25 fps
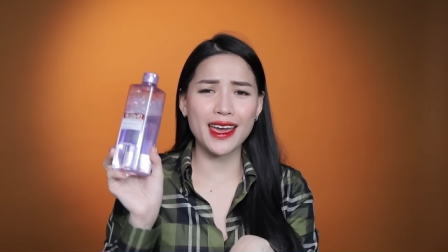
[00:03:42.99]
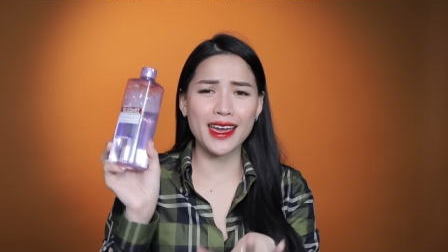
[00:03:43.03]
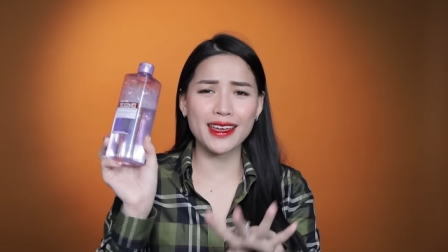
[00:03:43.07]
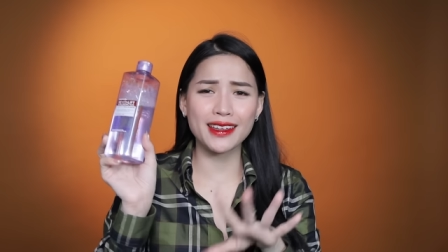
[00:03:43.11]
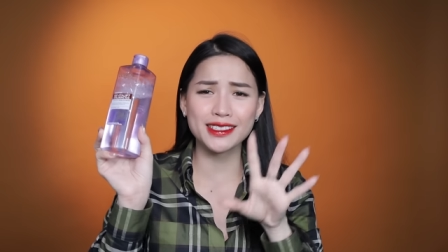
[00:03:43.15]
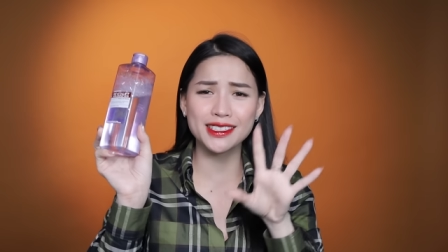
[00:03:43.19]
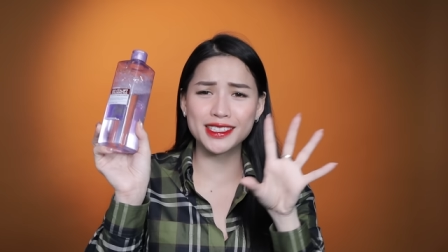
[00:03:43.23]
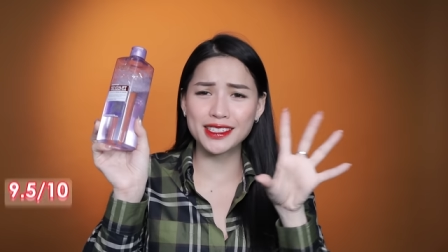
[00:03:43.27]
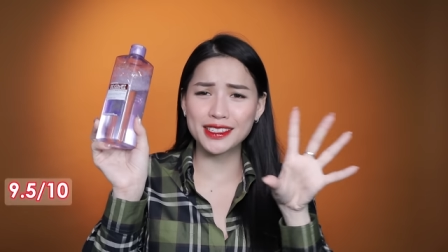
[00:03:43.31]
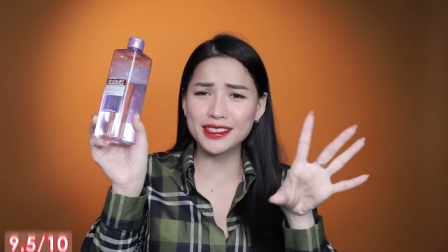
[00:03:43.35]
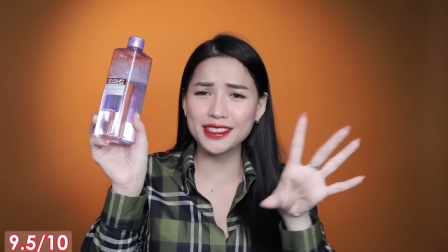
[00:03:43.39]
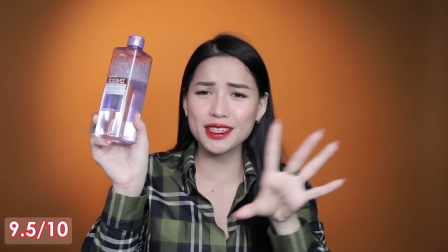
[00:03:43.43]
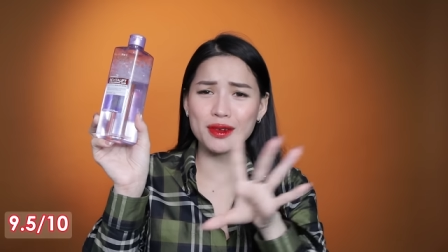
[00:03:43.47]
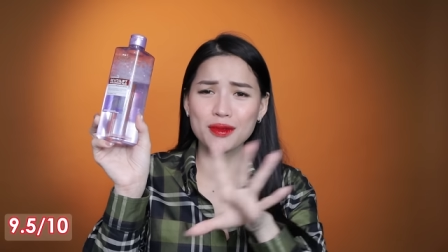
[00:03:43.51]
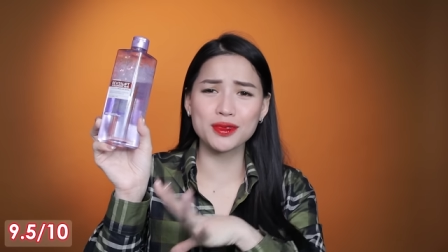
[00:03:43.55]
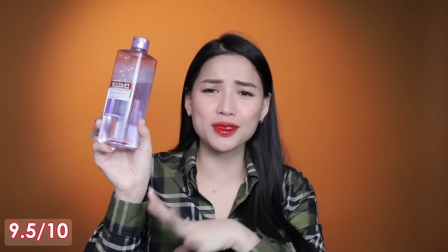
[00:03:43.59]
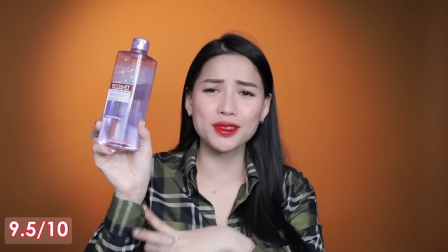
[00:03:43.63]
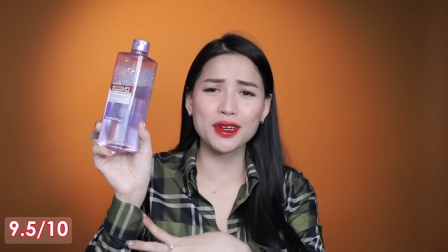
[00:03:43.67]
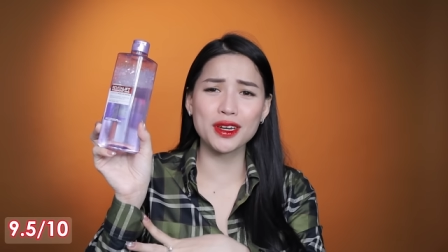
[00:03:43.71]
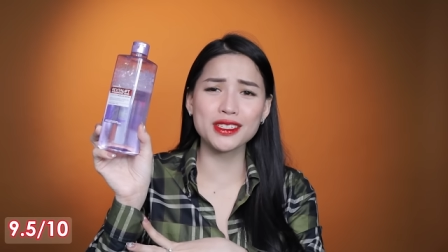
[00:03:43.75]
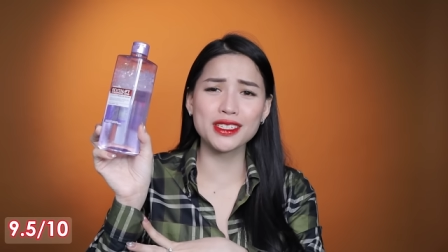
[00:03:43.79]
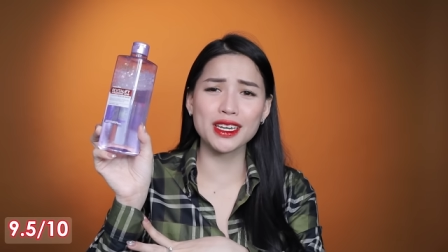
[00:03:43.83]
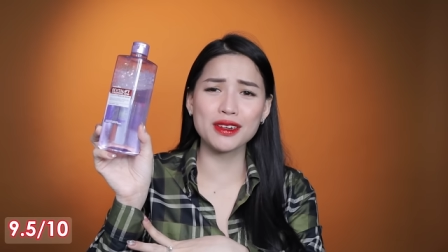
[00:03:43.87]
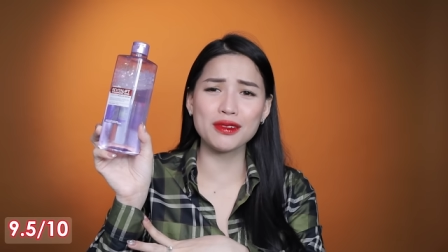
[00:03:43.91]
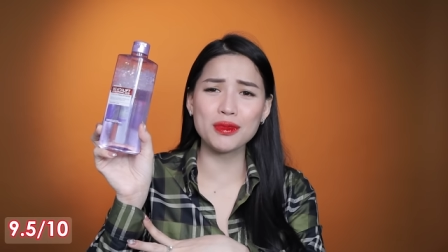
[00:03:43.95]
9,5 điểm
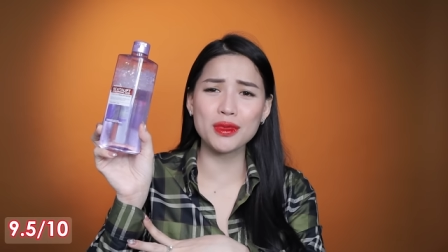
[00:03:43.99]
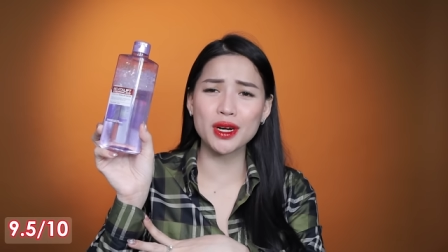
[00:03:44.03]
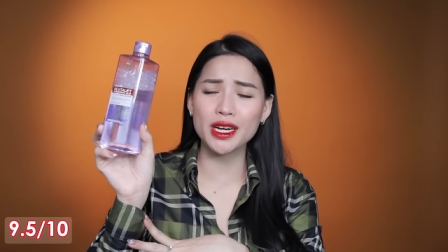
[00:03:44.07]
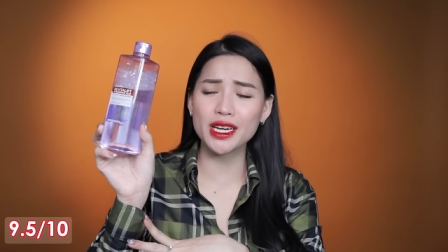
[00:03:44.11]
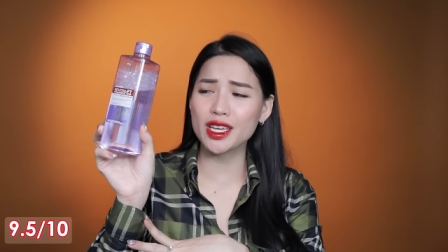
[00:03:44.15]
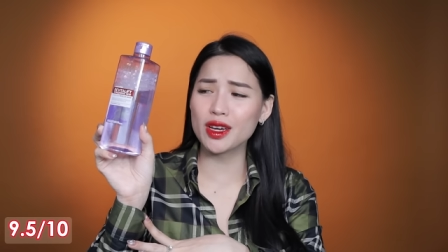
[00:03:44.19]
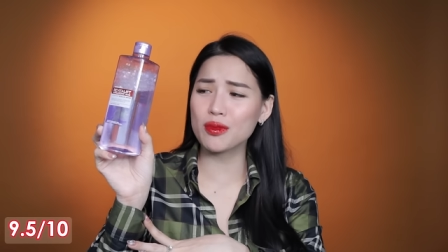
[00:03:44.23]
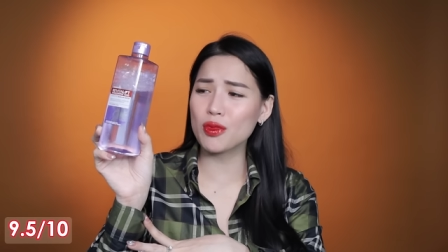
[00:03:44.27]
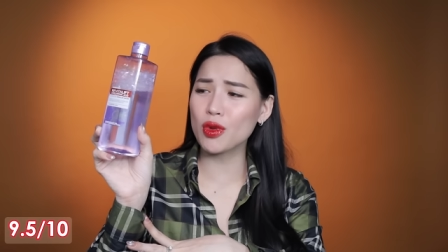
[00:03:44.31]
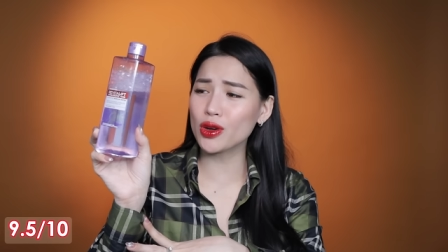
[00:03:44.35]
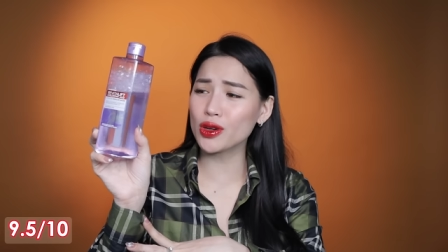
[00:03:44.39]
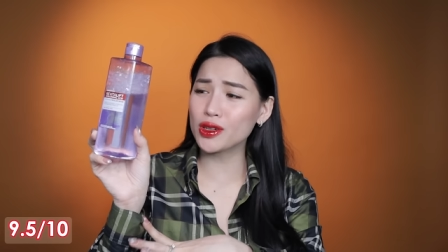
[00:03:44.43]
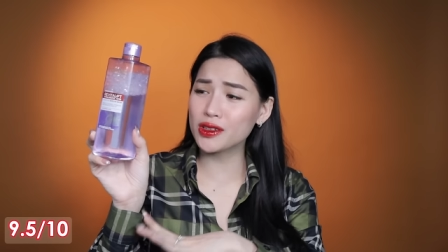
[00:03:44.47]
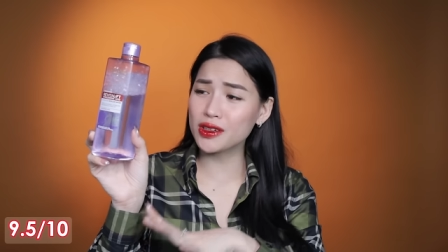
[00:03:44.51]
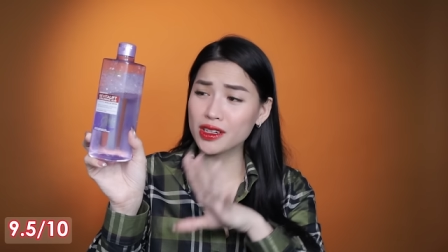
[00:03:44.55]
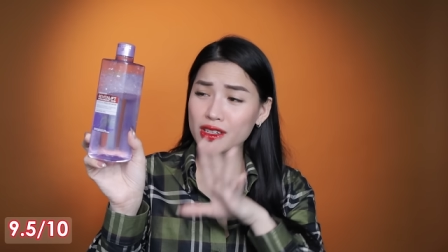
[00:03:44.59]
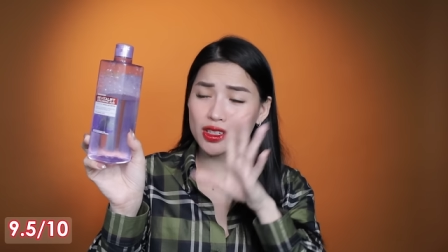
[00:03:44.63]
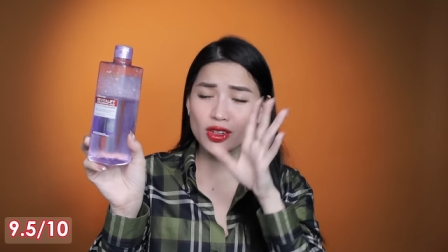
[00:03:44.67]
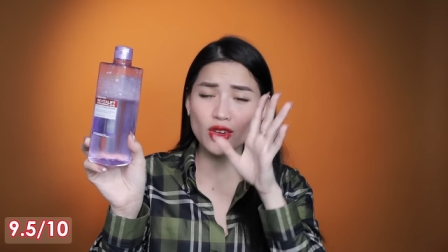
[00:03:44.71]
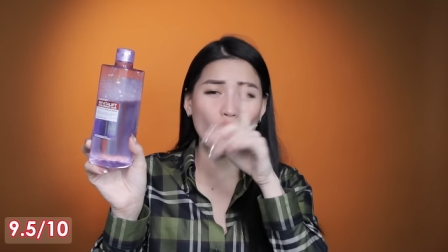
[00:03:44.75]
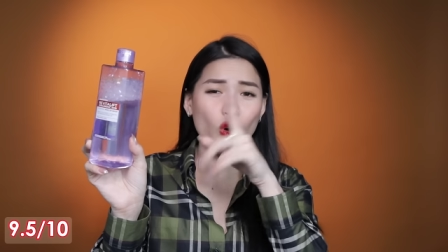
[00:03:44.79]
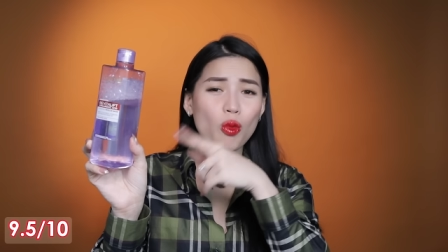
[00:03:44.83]
trên 10 nha mọi người ơi.